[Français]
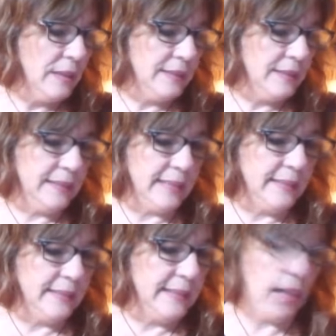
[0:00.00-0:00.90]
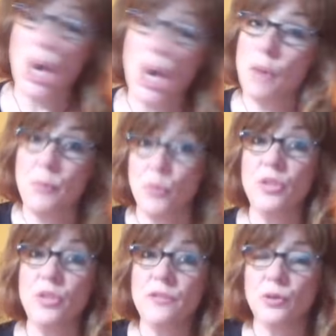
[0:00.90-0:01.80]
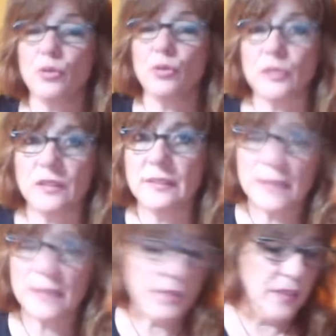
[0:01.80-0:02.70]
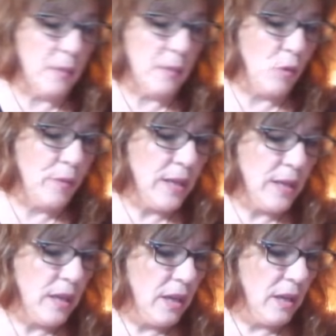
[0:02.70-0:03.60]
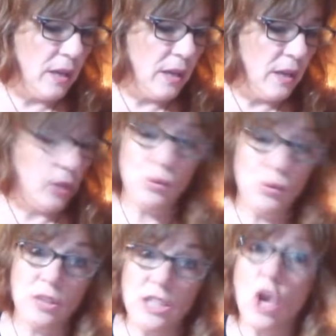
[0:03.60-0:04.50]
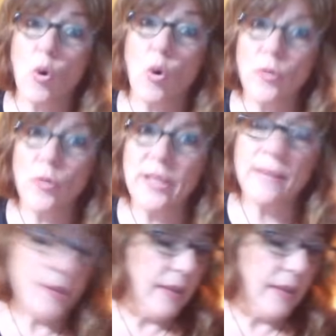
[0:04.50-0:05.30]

C'est-à-dire à un plus haut niveau de conscience, évidemment, euh, de qui on est.